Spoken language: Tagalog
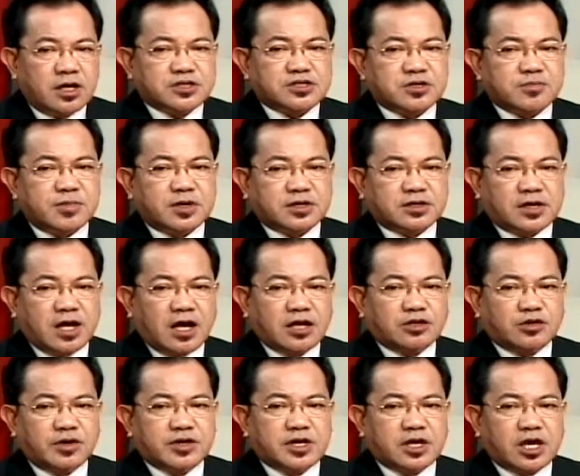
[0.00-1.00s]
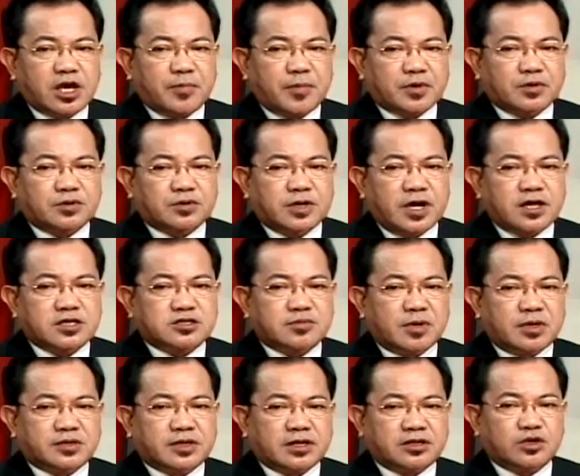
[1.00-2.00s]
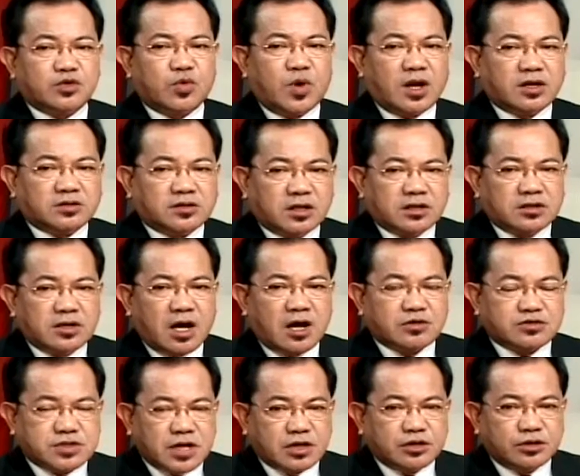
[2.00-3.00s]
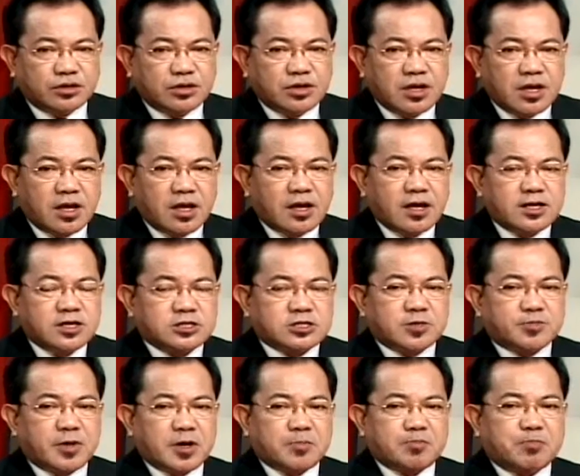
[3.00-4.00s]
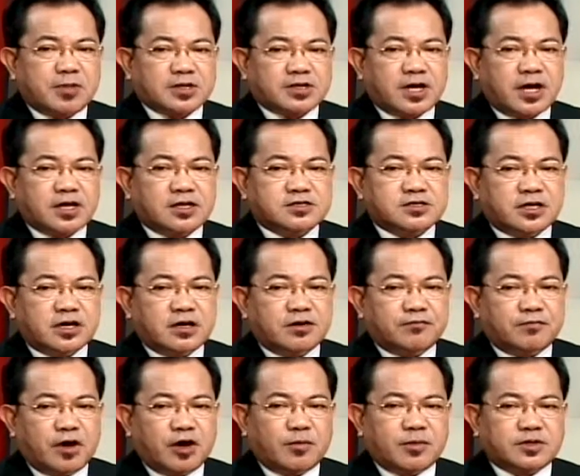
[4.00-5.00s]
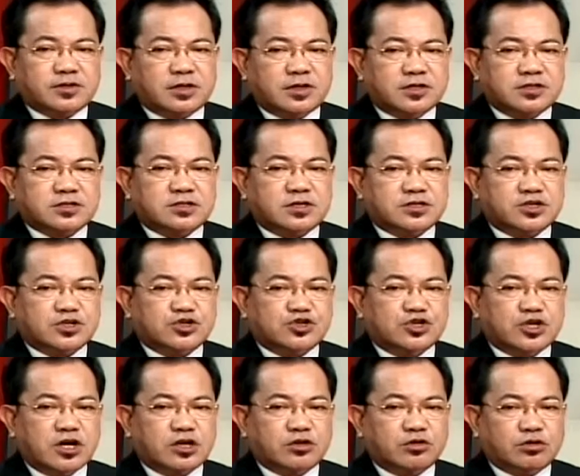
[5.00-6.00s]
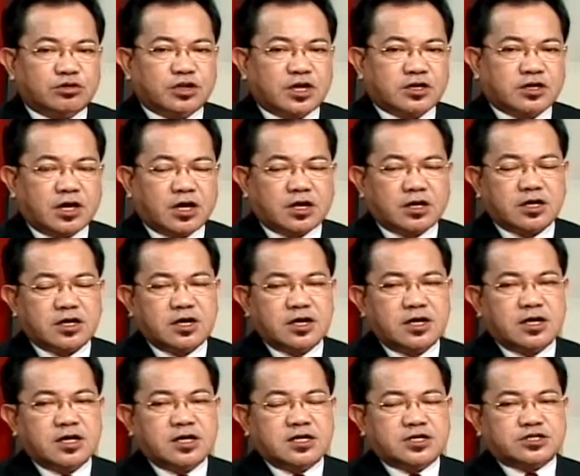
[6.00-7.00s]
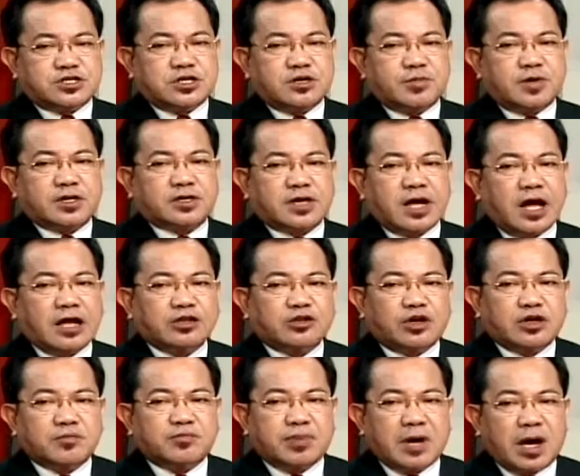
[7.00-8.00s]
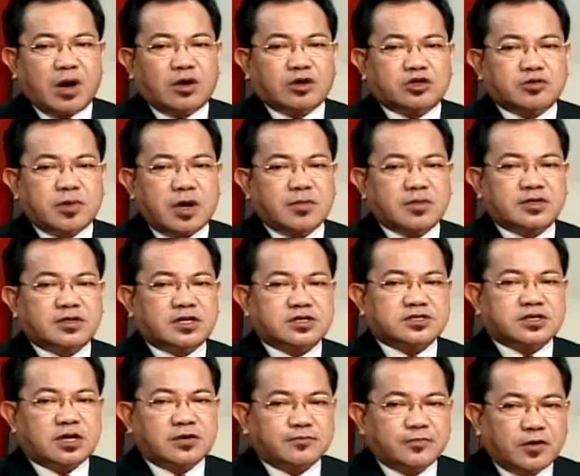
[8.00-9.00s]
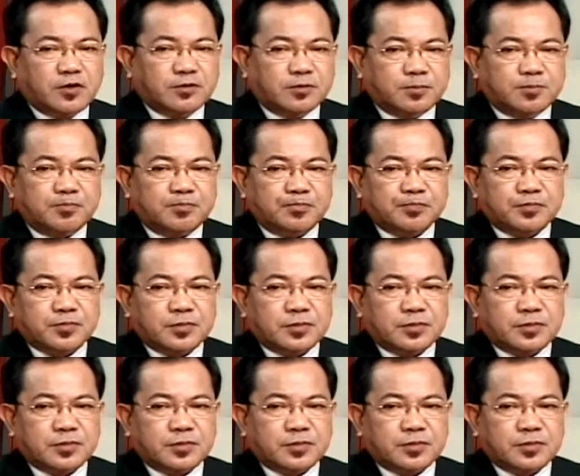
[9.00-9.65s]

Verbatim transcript: na si Mercado ay nakikipag-ugnayan sa mga dating wanted na akusado sa pagpatay sa environmentalist na si Jerry Ortega. Si Mercado ay bawal gumamit ng cellphone